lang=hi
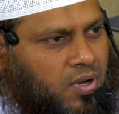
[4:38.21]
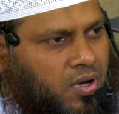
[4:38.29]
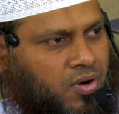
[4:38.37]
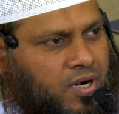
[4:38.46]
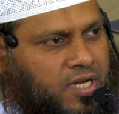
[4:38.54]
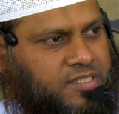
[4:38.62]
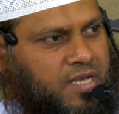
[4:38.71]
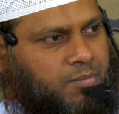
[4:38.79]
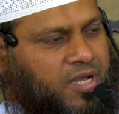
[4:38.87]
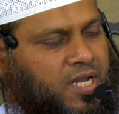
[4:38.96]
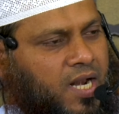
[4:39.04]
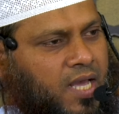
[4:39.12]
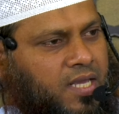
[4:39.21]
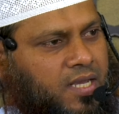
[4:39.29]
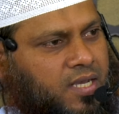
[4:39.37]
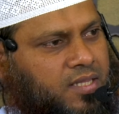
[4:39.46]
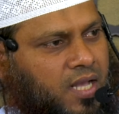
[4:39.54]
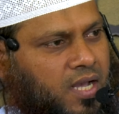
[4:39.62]
और निज़ाम इलाही
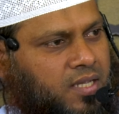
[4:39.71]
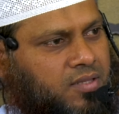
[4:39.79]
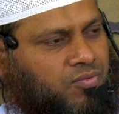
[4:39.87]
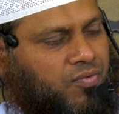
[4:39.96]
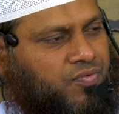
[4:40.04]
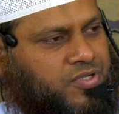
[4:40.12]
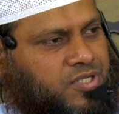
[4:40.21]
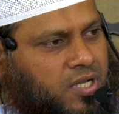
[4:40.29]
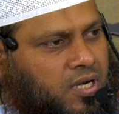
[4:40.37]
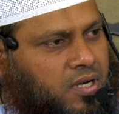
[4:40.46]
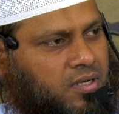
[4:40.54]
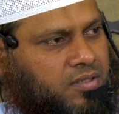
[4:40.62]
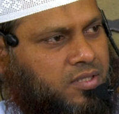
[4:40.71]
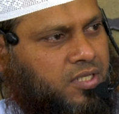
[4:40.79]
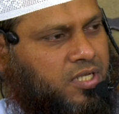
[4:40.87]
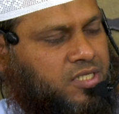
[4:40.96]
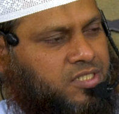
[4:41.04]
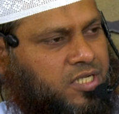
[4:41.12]
के तहत वो फसल
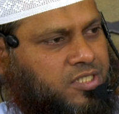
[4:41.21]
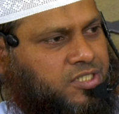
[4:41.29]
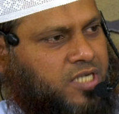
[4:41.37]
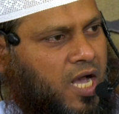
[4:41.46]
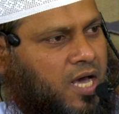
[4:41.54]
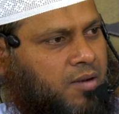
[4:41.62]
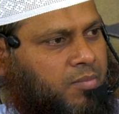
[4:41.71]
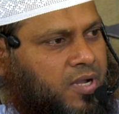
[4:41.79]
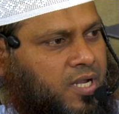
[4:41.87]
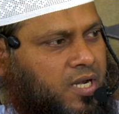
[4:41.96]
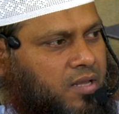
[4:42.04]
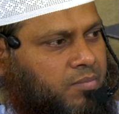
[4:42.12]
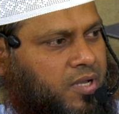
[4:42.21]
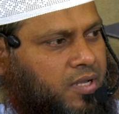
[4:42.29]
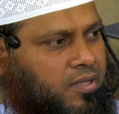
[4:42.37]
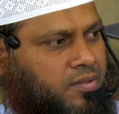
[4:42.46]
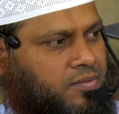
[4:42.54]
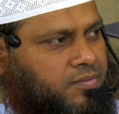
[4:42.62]
तीन से चार महीने में
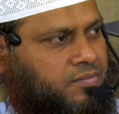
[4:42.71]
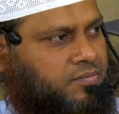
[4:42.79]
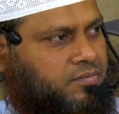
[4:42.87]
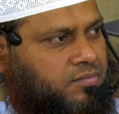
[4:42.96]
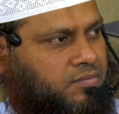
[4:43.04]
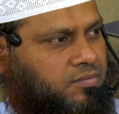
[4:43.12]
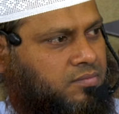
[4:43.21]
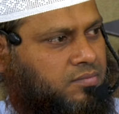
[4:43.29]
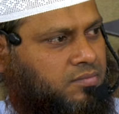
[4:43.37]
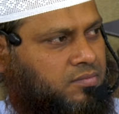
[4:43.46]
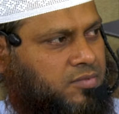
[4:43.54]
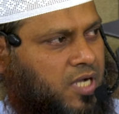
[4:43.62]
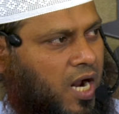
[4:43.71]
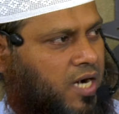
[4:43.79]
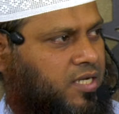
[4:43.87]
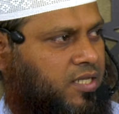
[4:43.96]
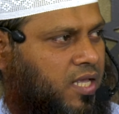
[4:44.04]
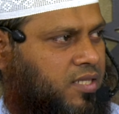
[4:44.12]

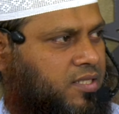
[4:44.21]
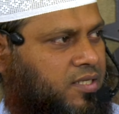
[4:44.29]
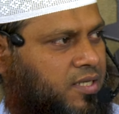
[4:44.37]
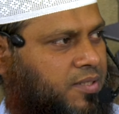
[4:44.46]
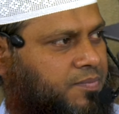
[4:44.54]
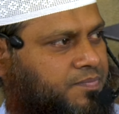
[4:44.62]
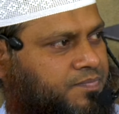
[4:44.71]
काटी जाती है